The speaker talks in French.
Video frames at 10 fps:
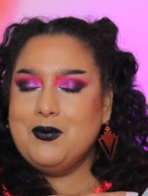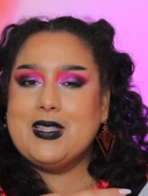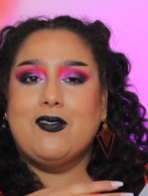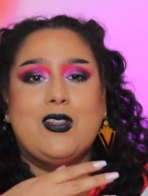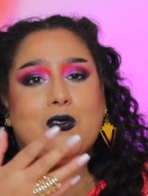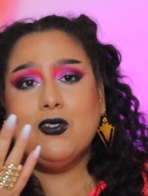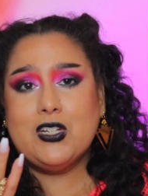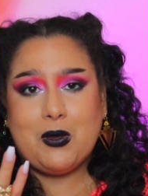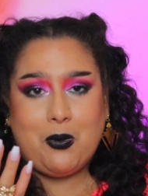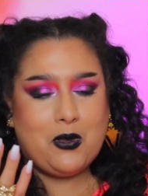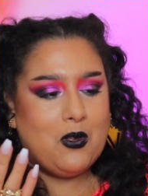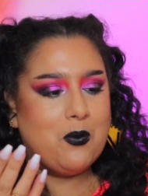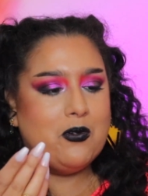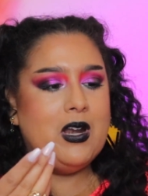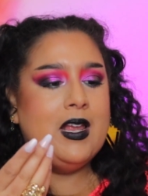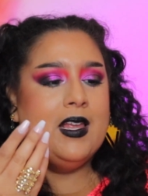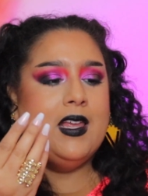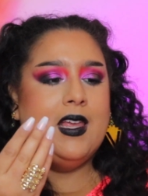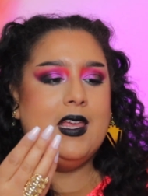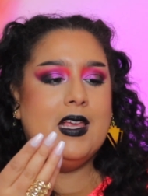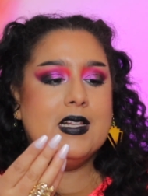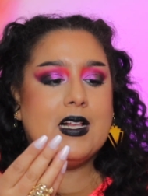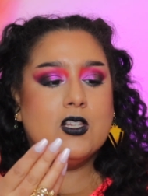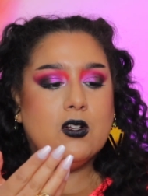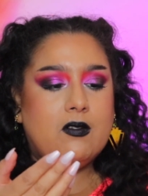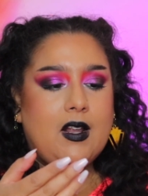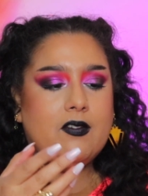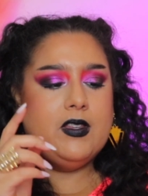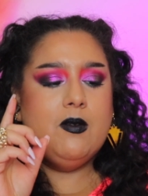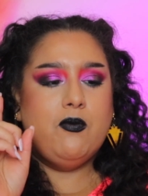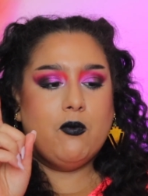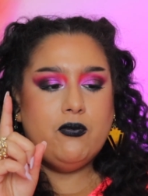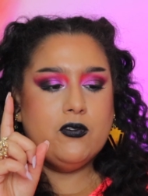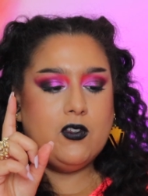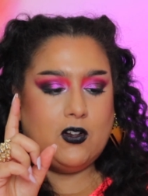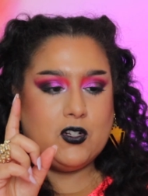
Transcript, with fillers: mais ça faisait longtemps que j'avais pas eu d'ampoule et ça sauve la vie pour plusieurs